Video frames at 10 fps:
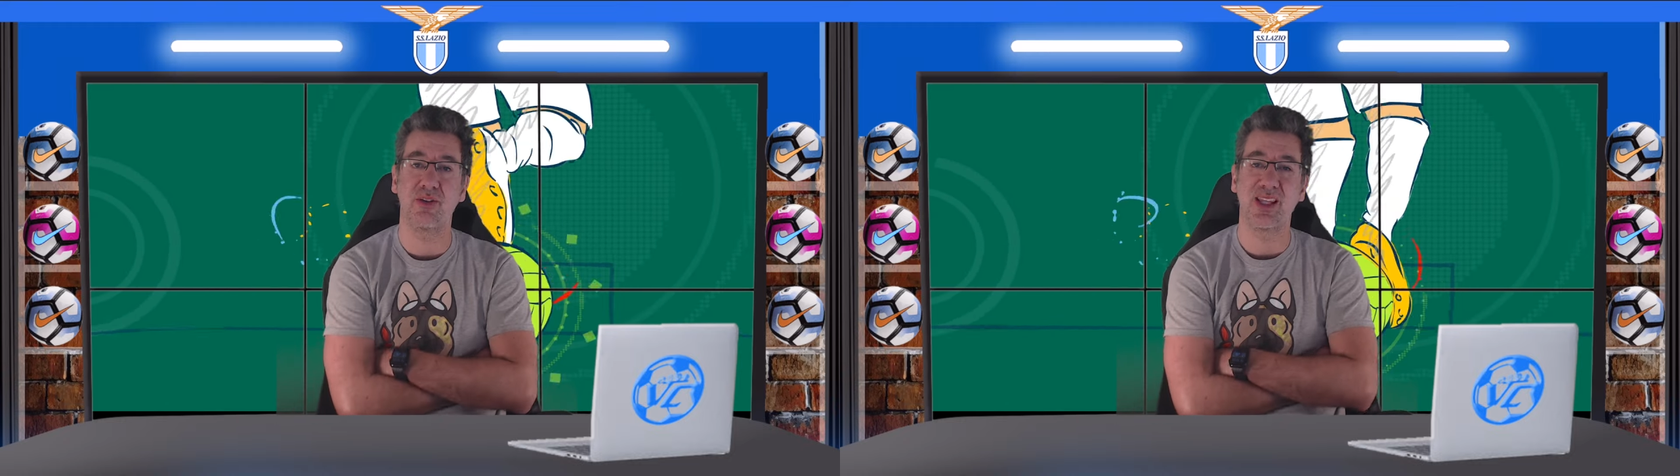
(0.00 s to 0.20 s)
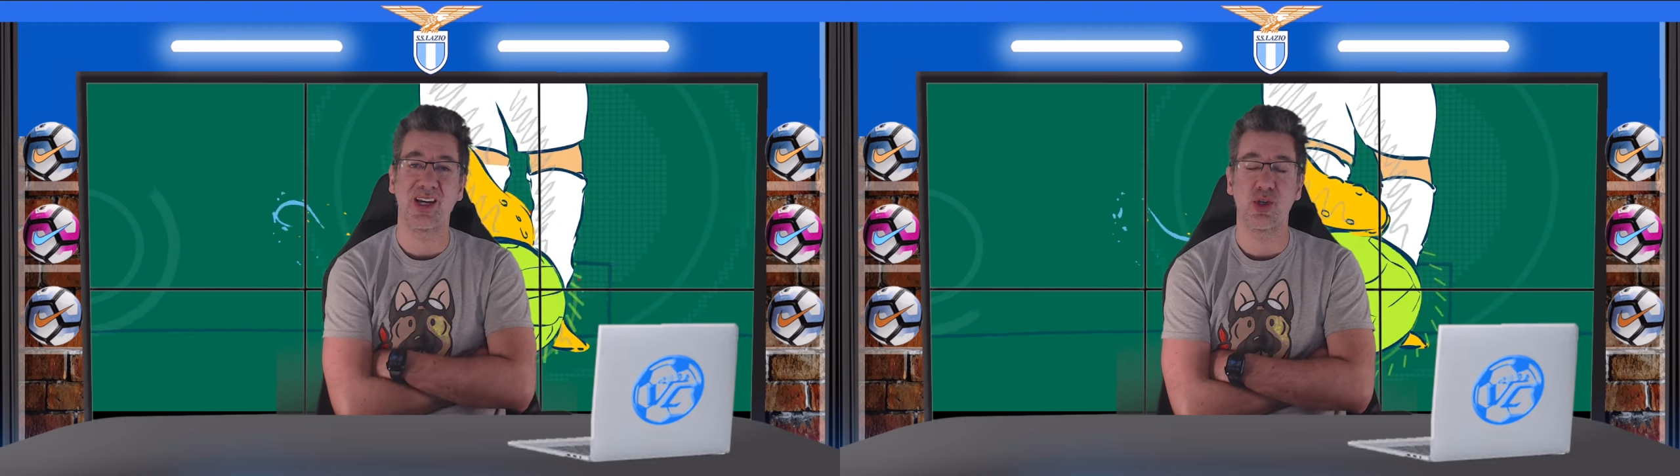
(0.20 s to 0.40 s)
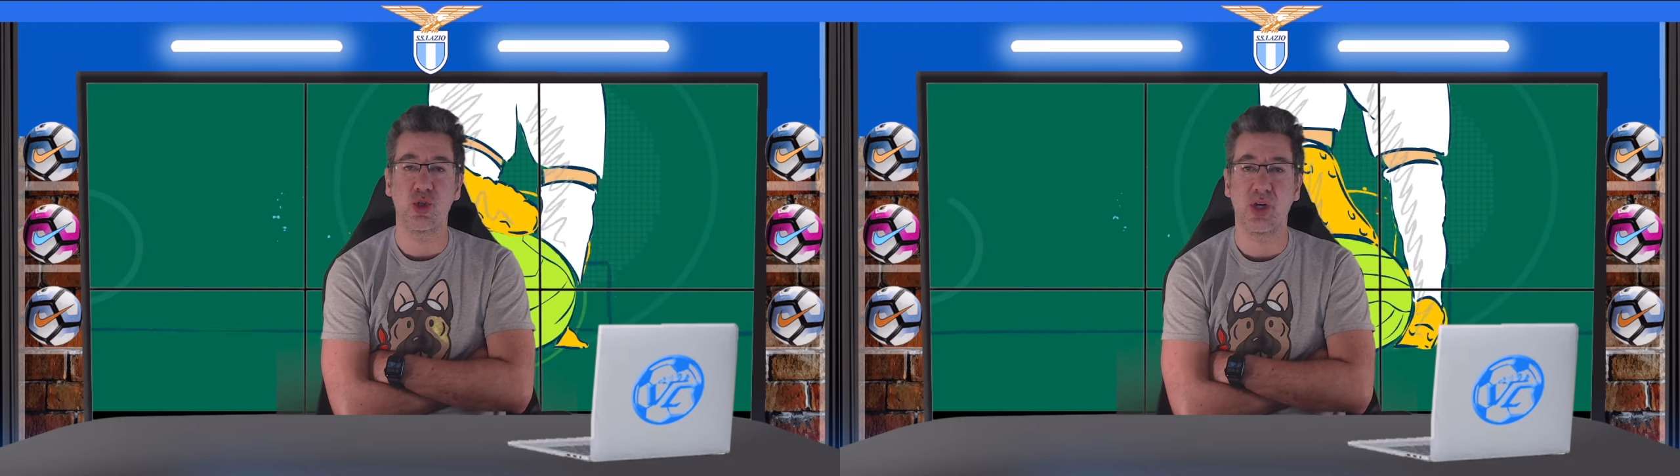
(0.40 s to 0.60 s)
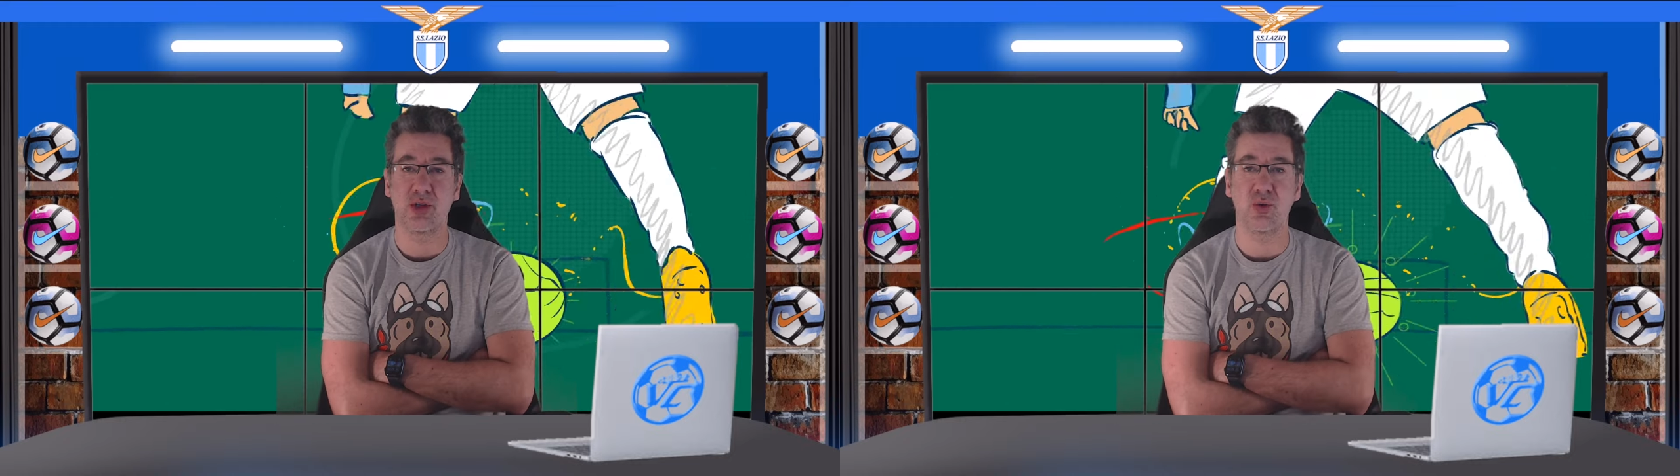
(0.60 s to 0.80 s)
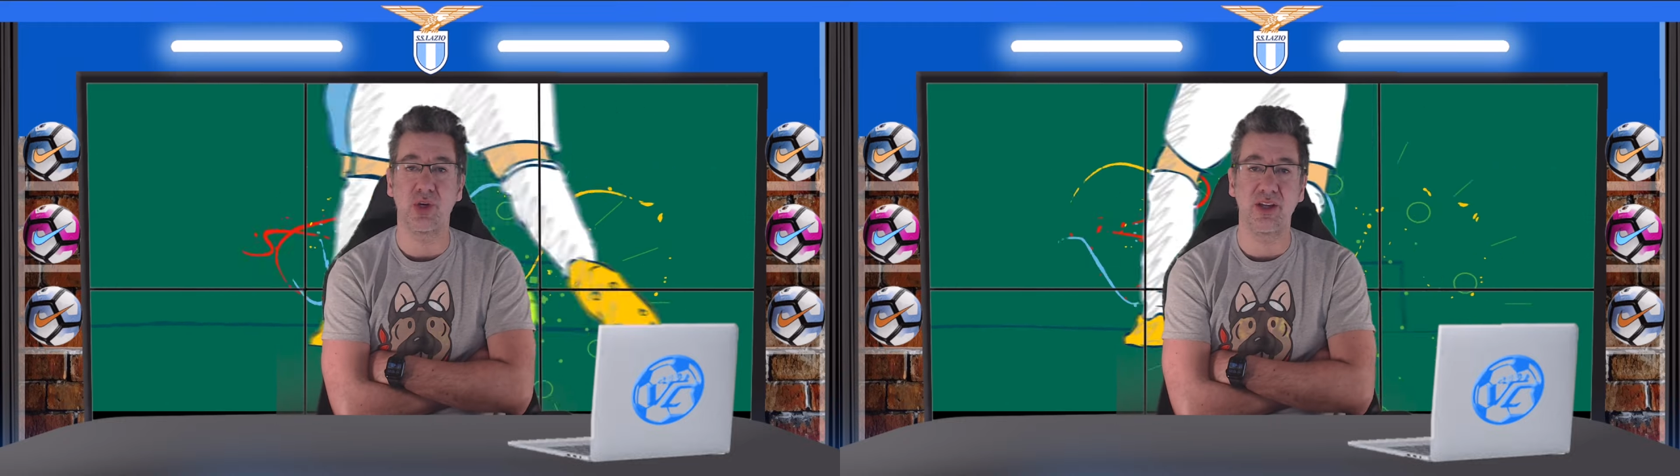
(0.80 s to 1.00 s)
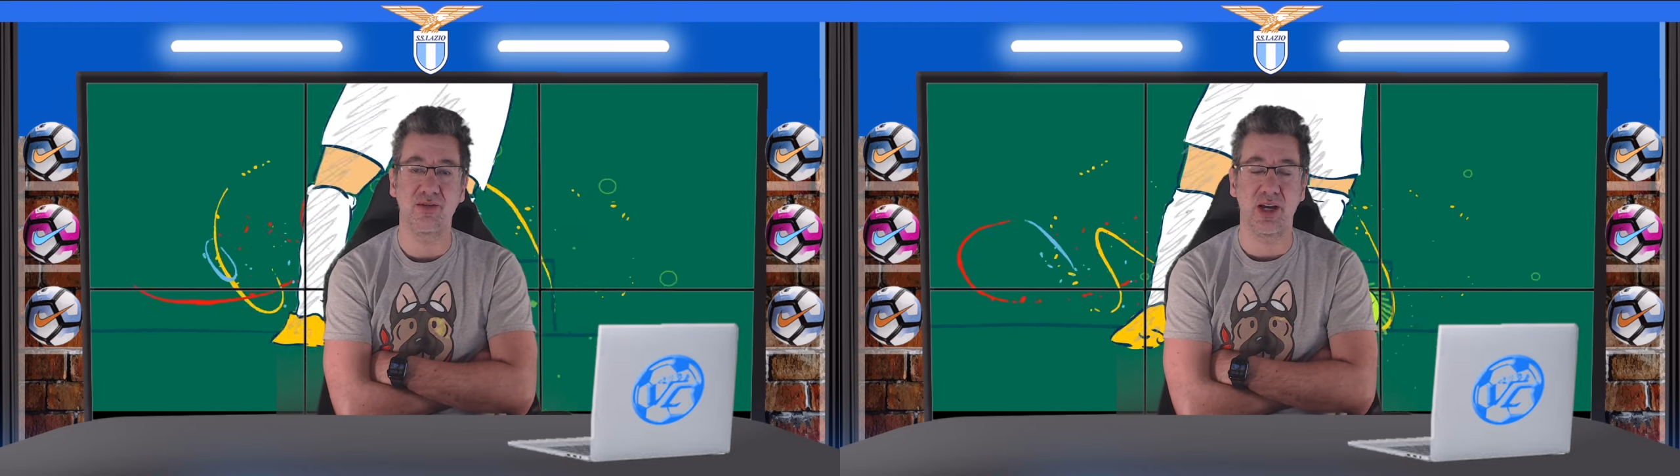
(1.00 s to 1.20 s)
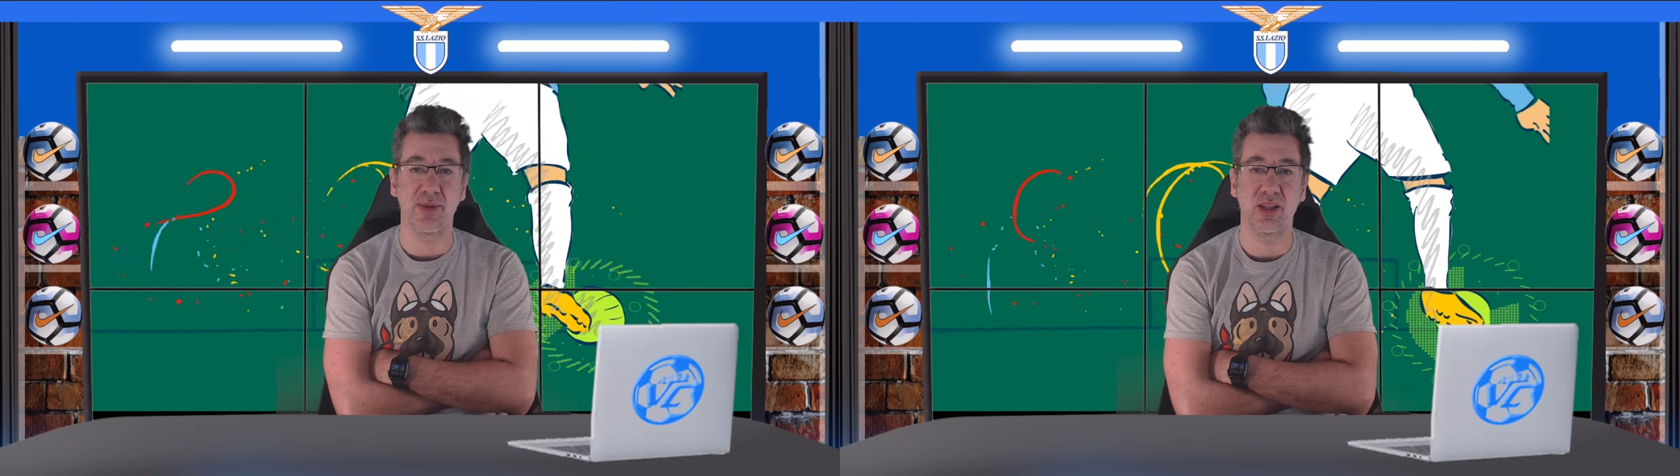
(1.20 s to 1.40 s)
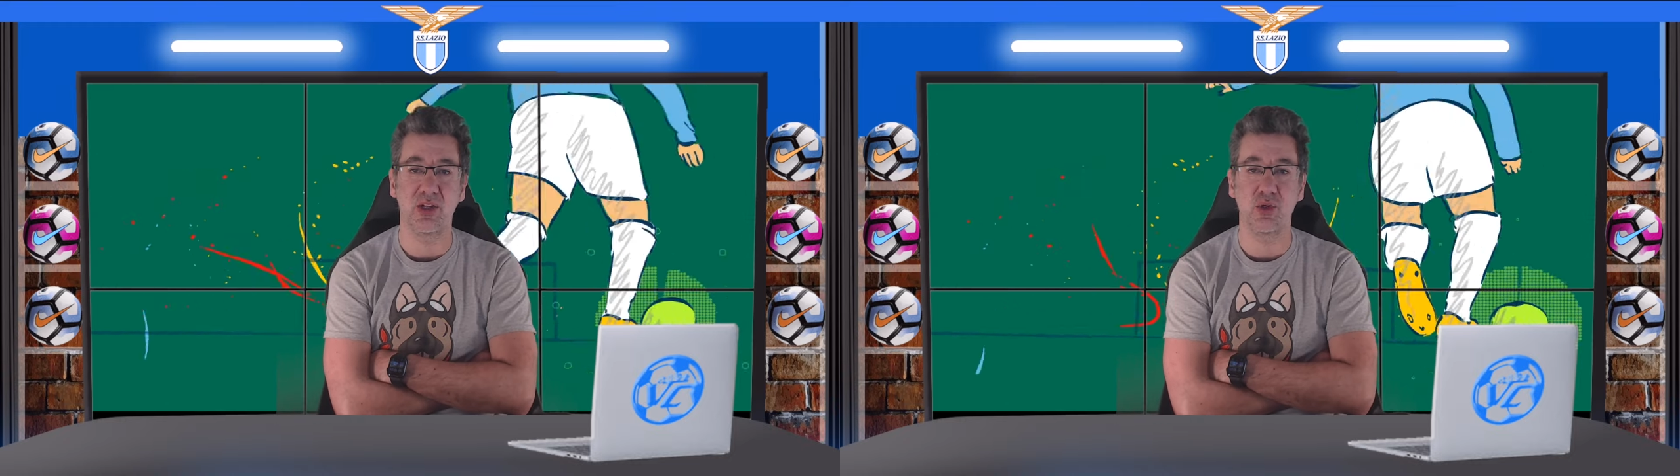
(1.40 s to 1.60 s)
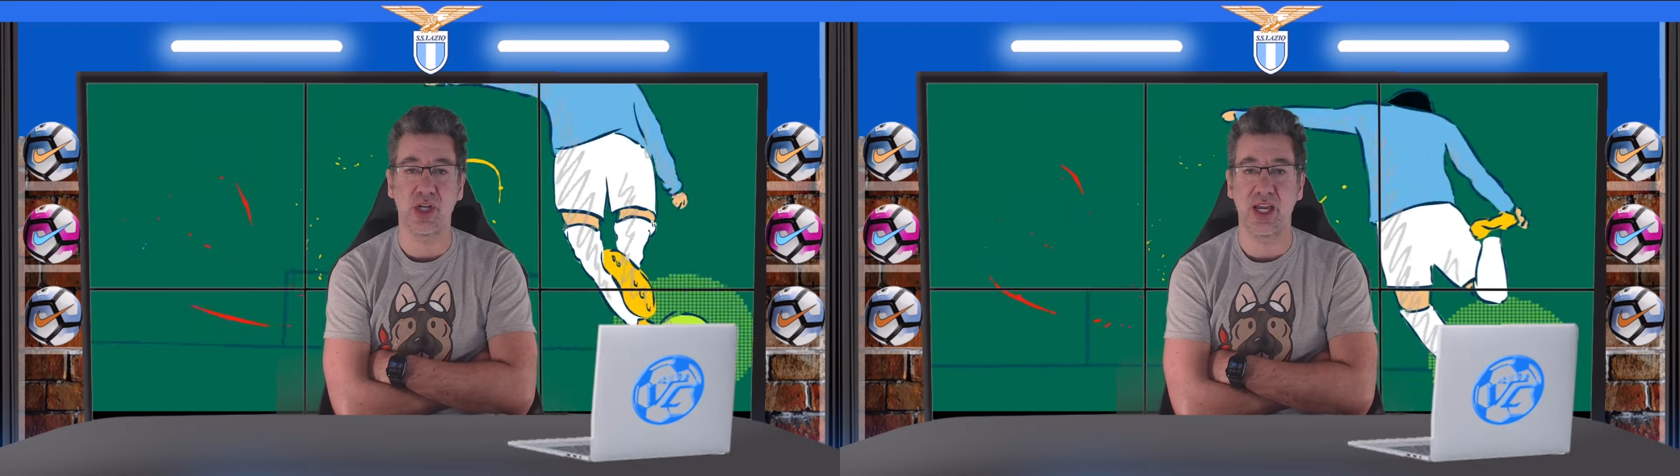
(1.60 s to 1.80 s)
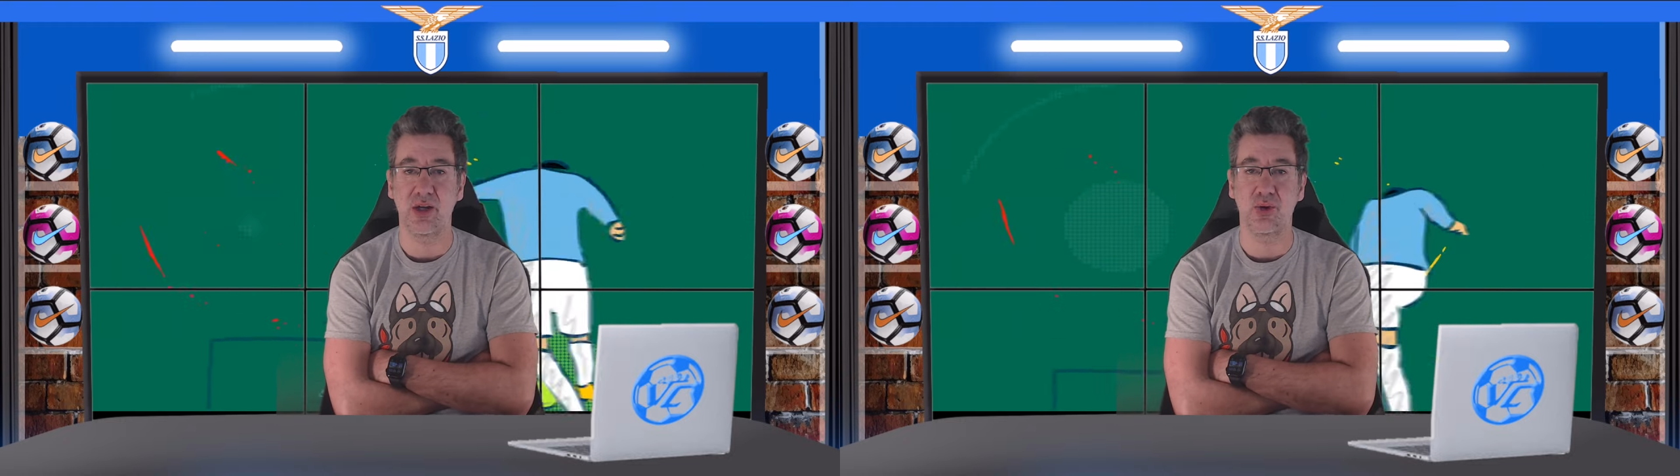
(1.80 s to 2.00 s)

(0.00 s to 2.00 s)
vedere giocatori veramente giocare